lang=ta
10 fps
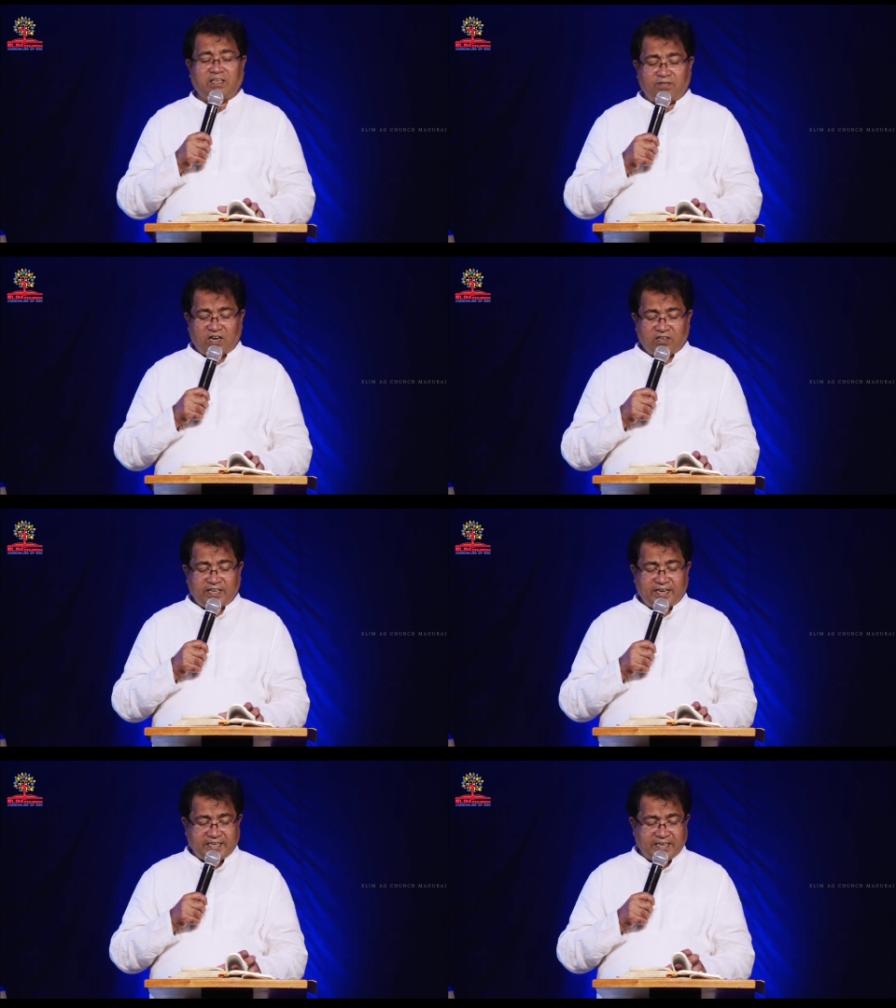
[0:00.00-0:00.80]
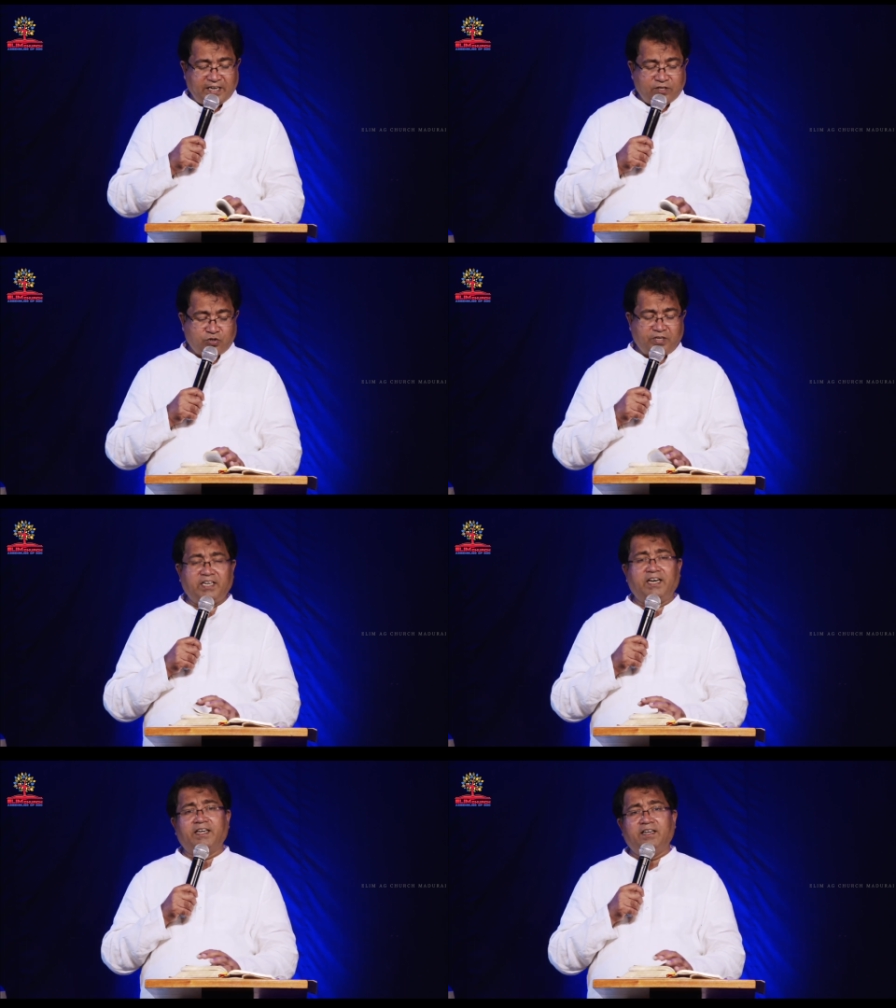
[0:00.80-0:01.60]
தவறான அறிக்கைகளை
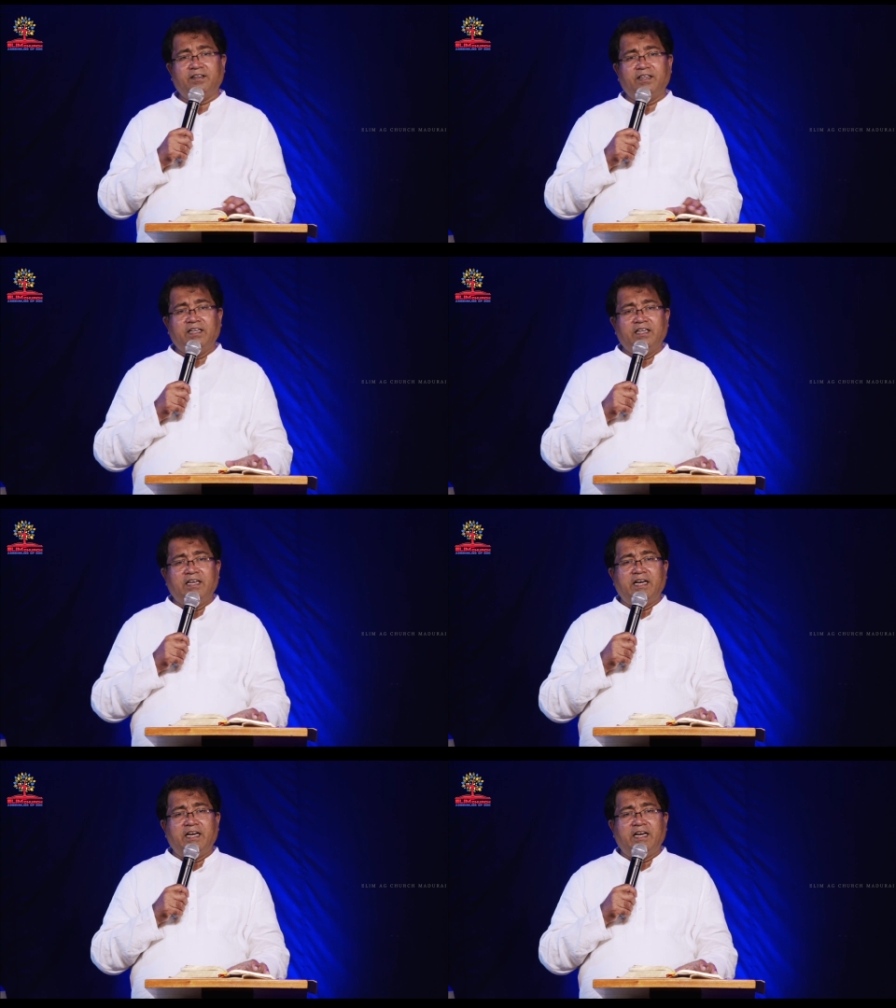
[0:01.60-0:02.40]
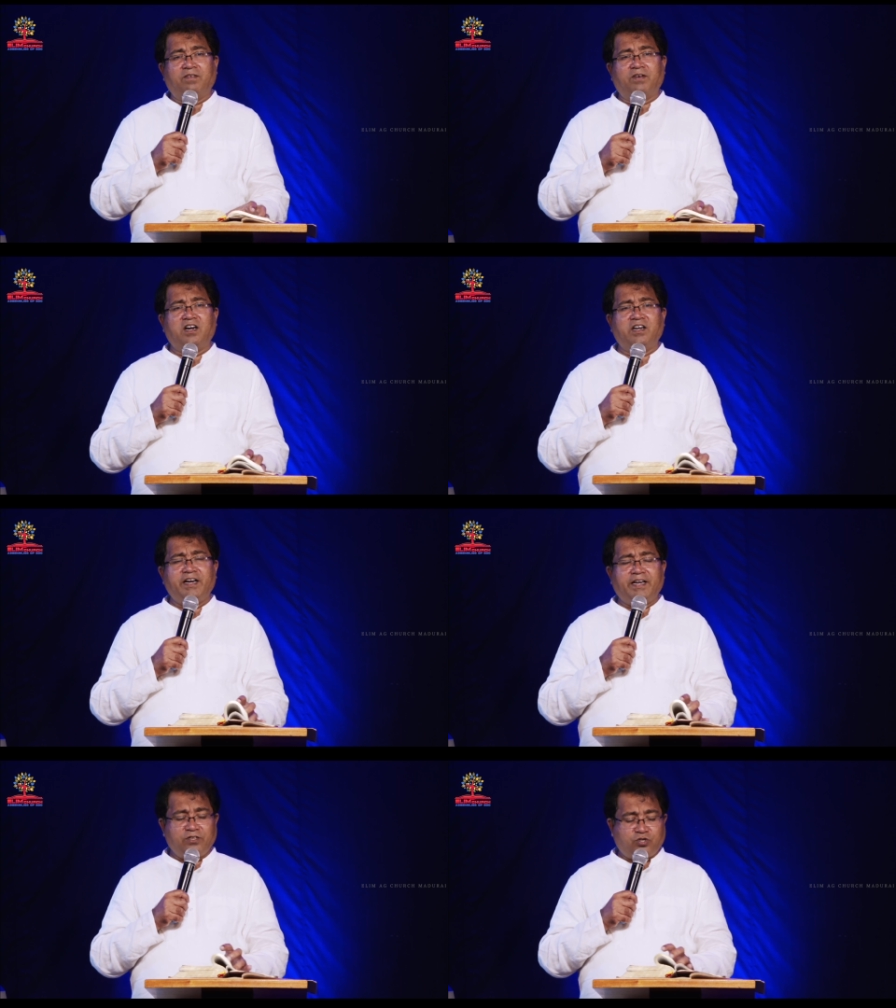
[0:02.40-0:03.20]
சொல்கிறார்கள் இந்த தவறான
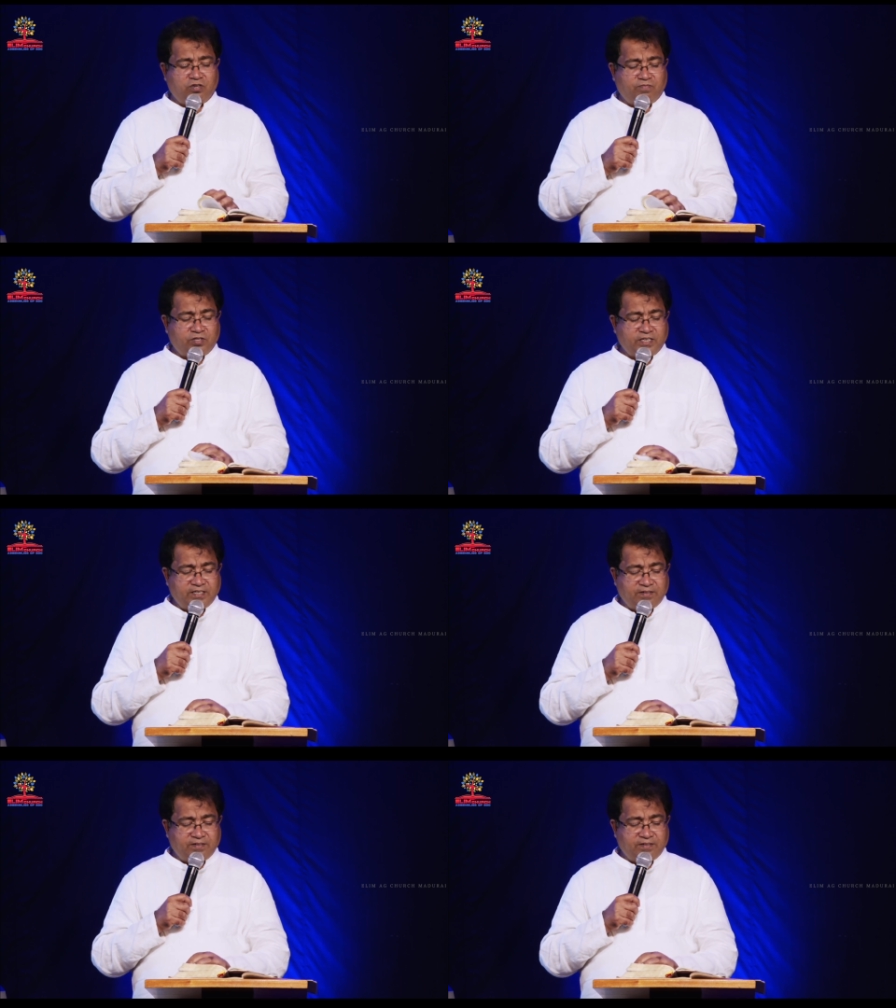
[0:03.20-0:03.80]
அறிக்கை சொல்லும் பொழுது